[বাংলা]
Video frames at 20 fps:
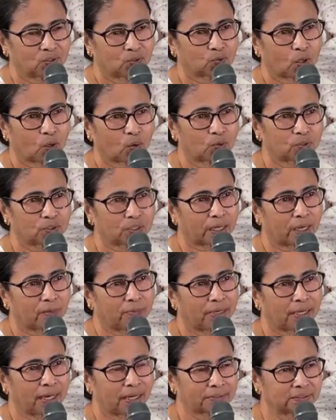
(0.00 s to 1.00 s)
কিন্তু তখন
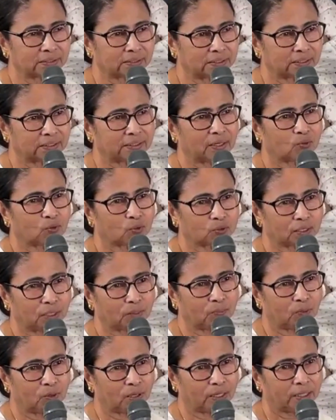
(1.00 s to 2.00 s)
থেকে আমি রাজনীতিটা
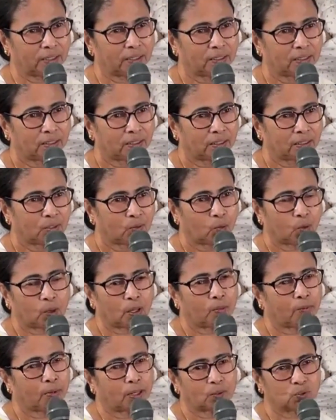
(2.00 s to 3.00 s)
করতাম বলে
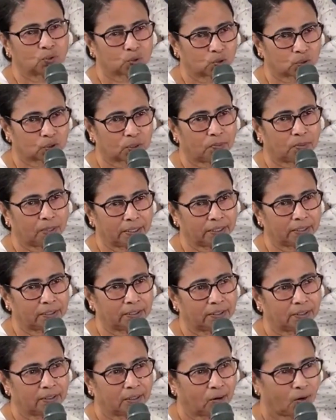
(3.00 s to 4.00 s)
ওকে মানুষ করতে
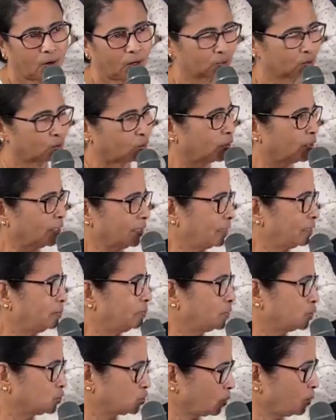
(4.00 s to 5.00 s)
পারিনি হয়তো
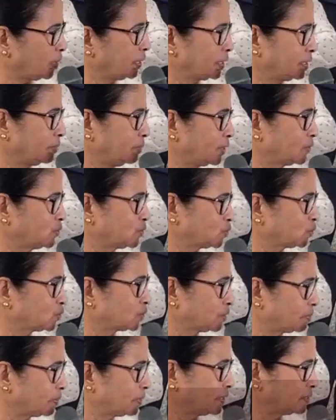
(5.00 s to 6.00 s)
অনেকদিন সবাইকে
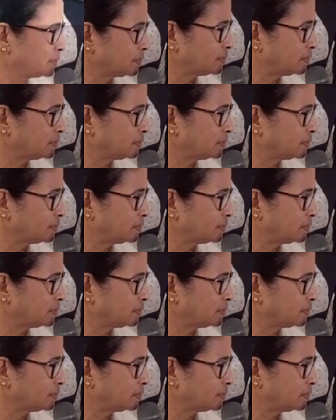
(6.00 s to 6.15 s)
মানুষ করতে